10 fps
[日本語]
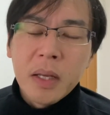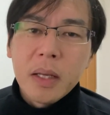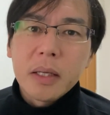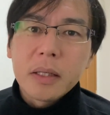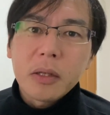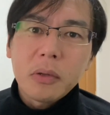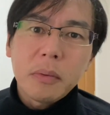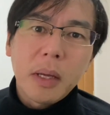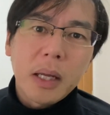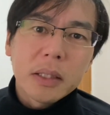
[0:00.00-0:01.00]
え例
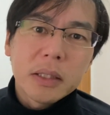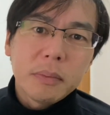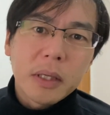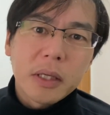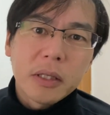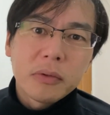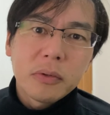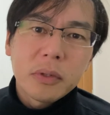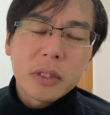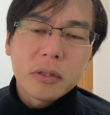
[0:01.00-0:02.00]
えば、今現
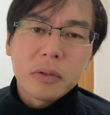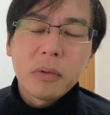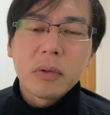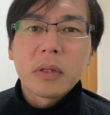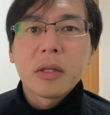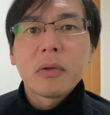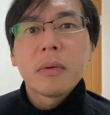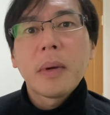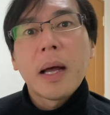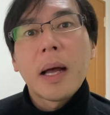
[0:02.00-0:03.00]
状ですと、例
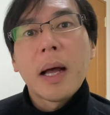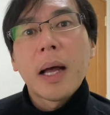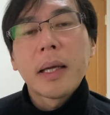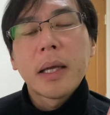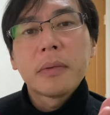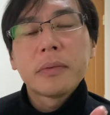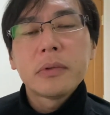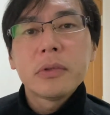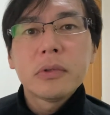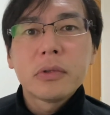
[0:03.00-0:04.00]
えば、
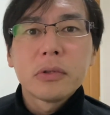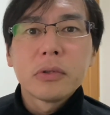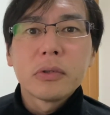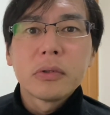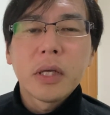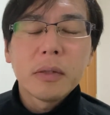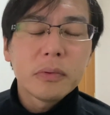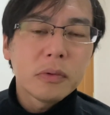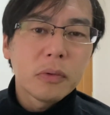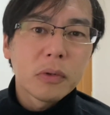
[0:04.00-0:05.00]
Yahoo ニュース、
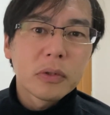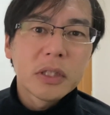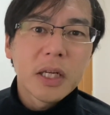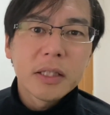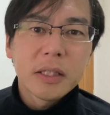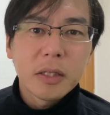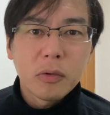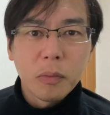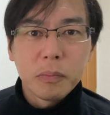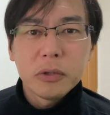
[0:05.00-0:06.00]
Yahoo を開いて
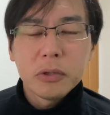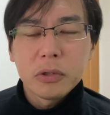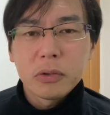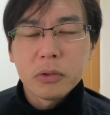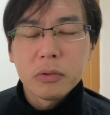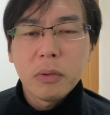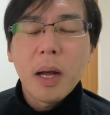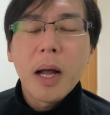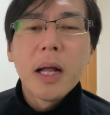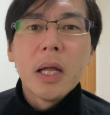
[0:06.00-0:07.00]
トップニュースというの
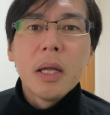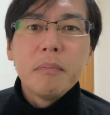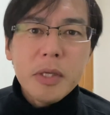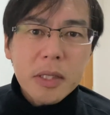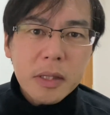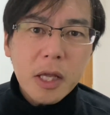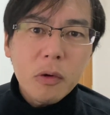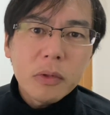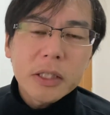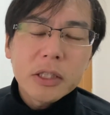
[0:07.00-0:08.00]
は、みん
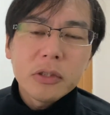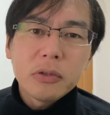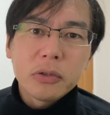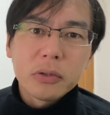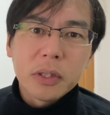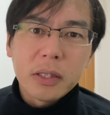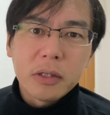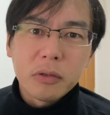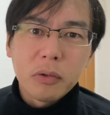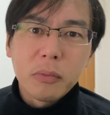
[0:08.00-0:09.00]
な同じニュースになっ
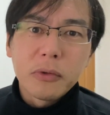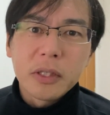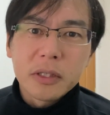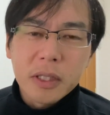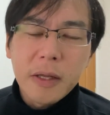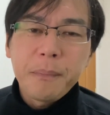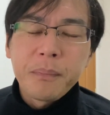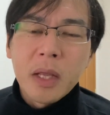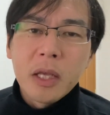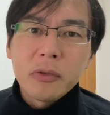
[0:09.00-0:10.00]
てると思うんですね。
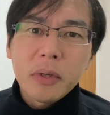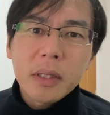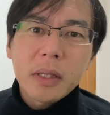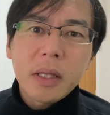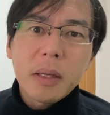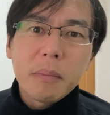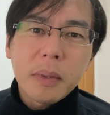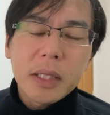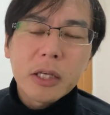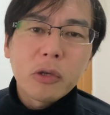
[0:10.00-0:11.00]
それって
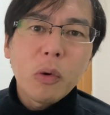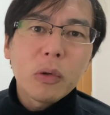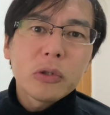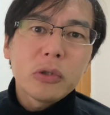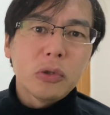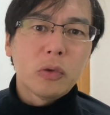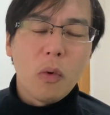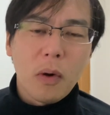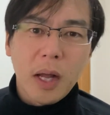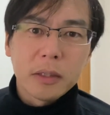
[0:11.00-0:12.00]
まだ共通
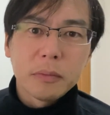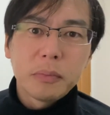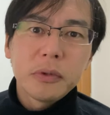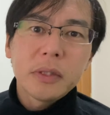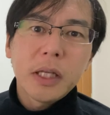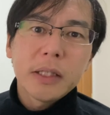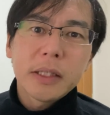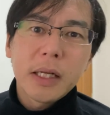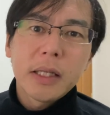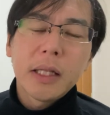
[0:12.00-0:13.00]
項がある、分断
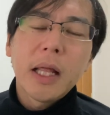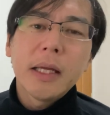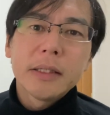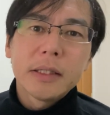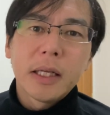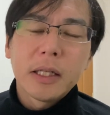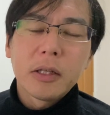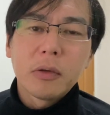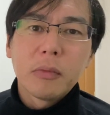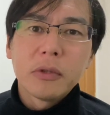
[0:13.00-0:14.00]
されてない時代
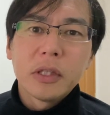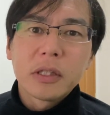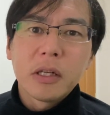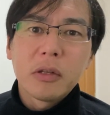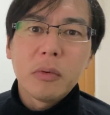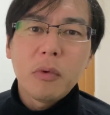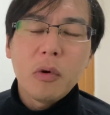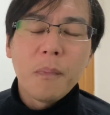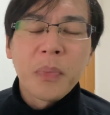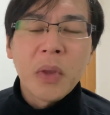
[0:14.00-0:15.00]
だと思うんですけれども、